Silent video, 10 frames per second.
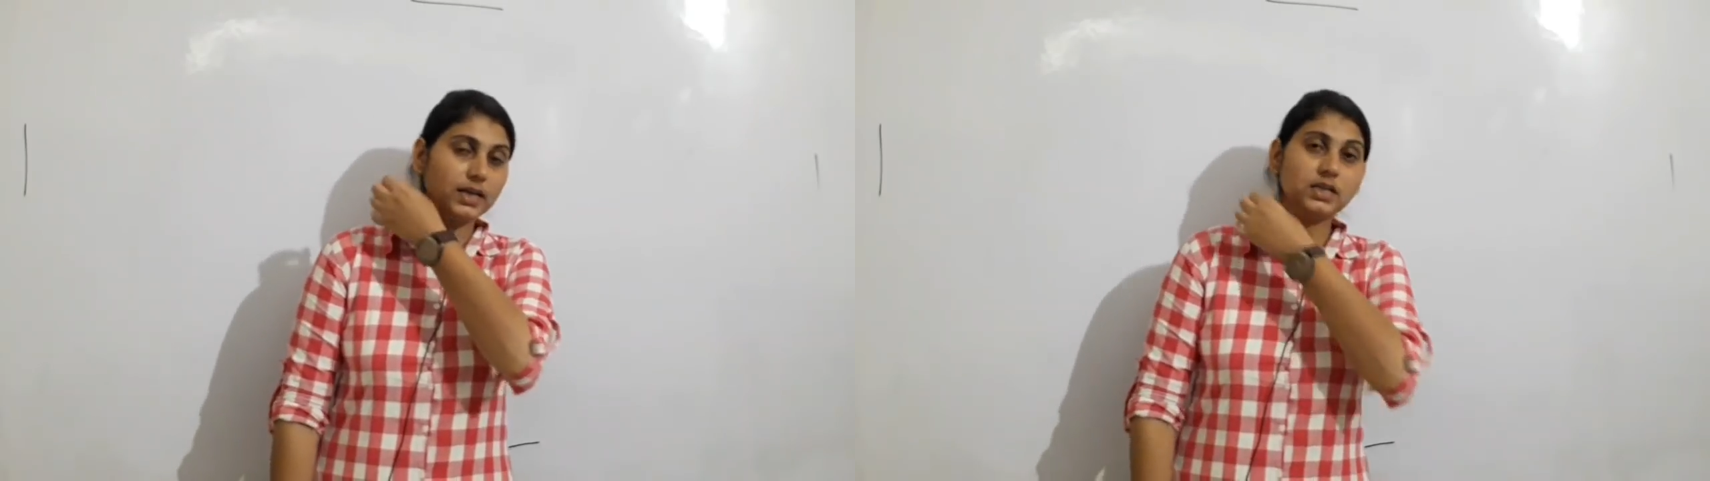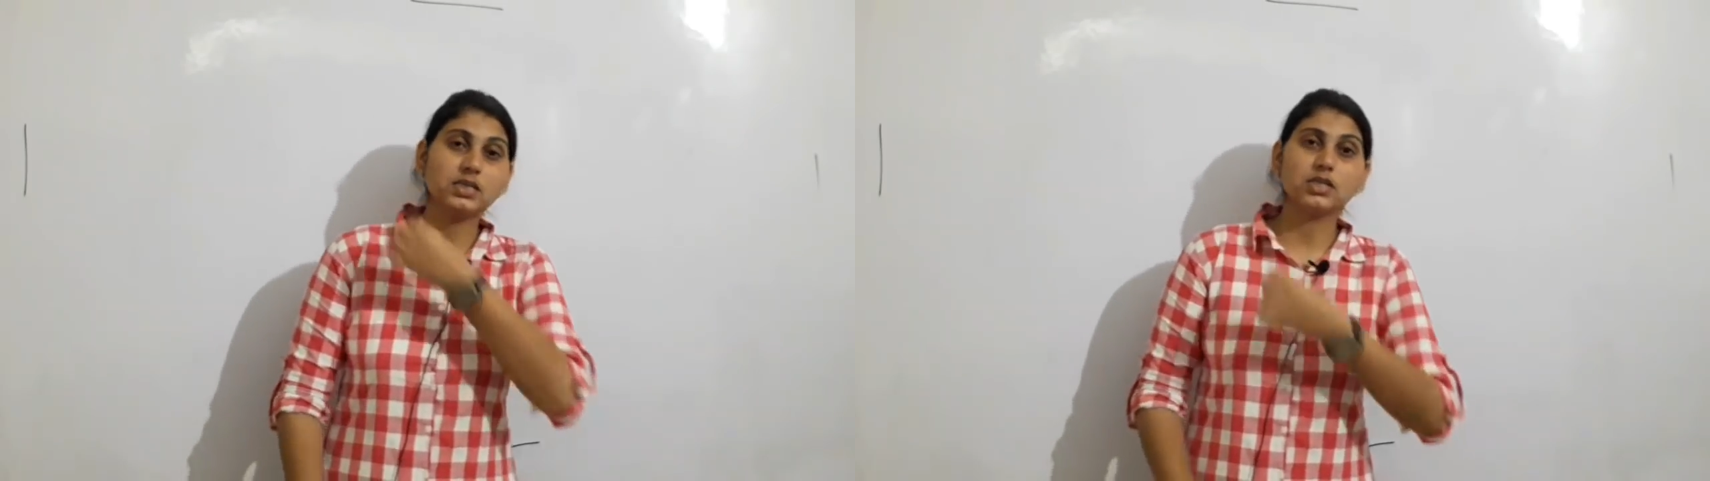
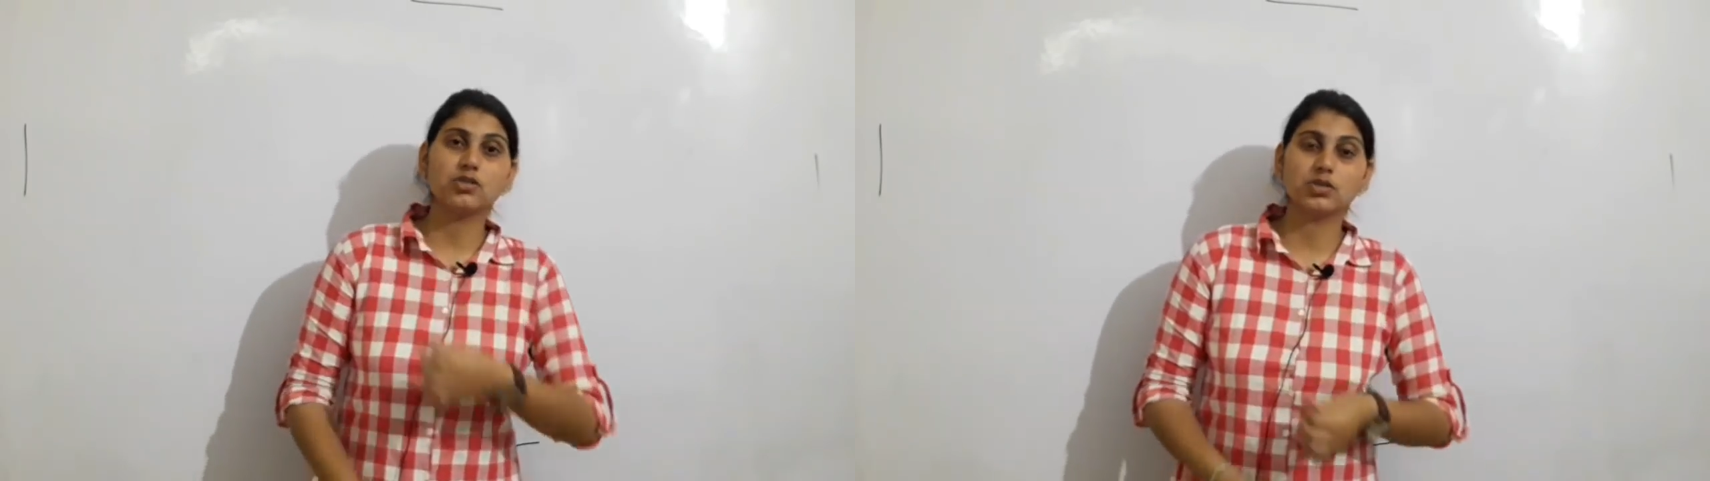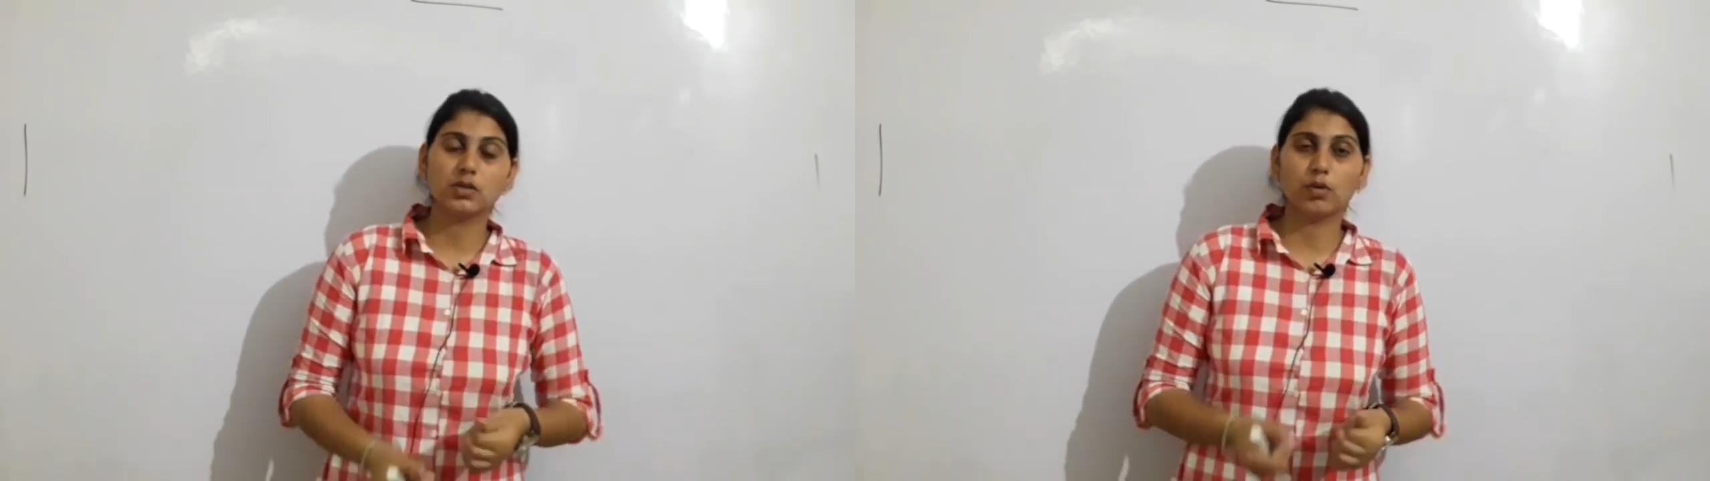इन
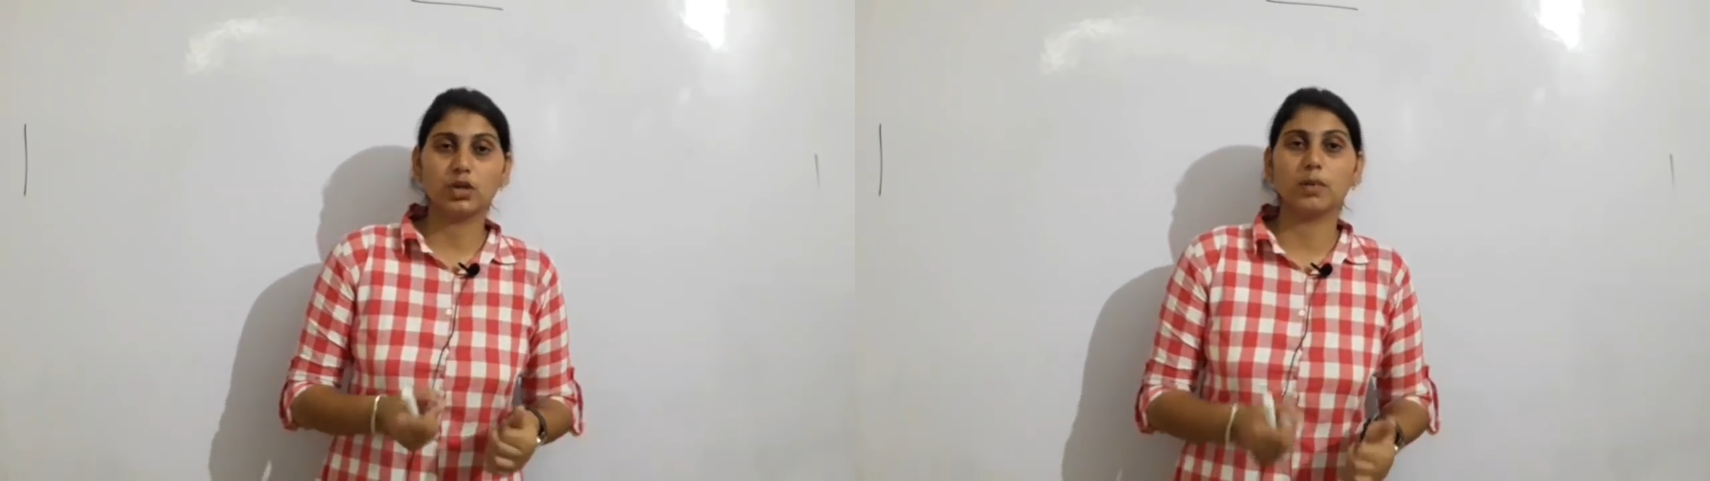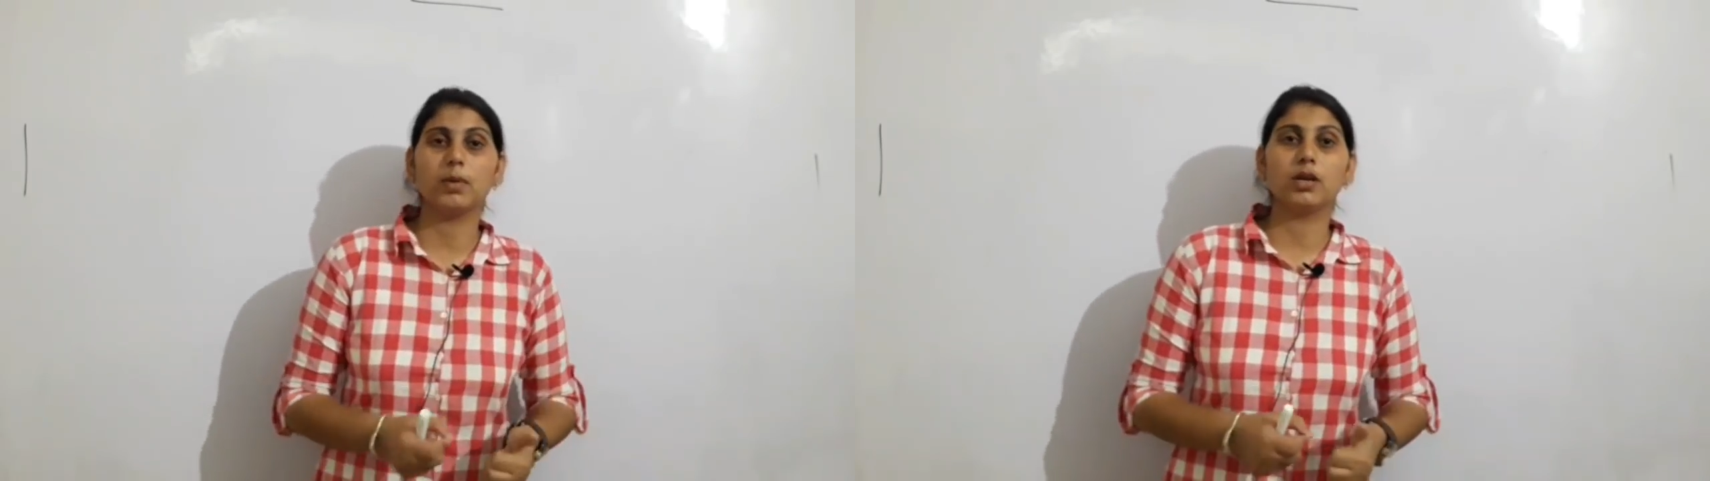चीज़ों से वो
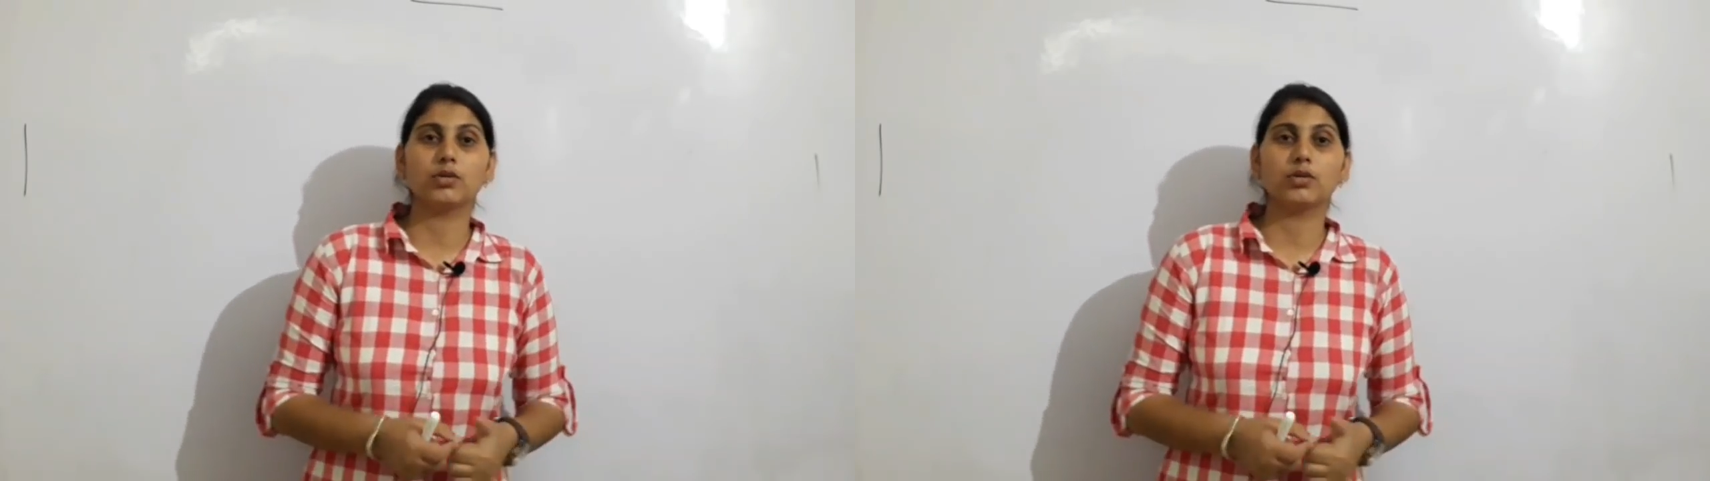डीपली